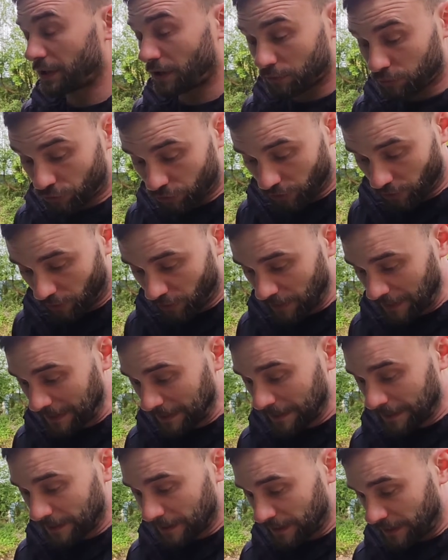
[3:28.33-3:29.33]
na łóżko
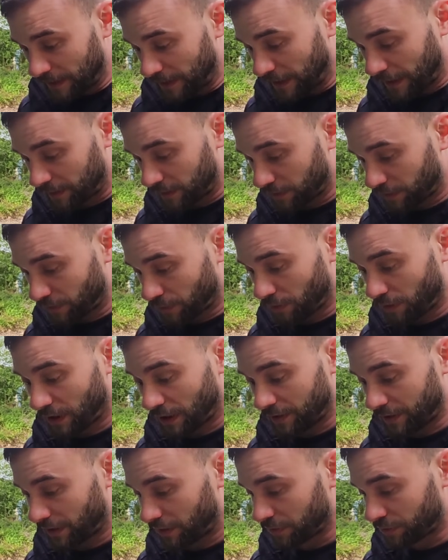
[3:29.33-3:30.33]
i jadę do
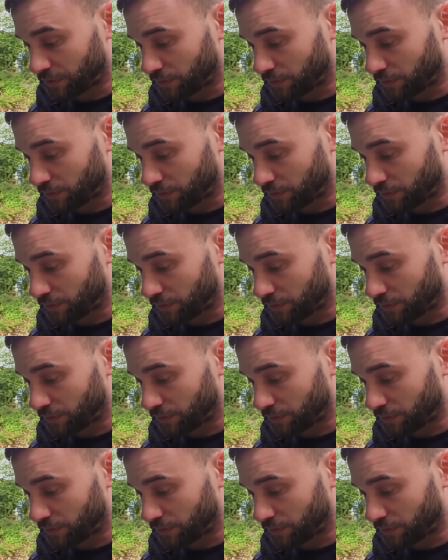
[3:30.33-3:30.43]
lokalnego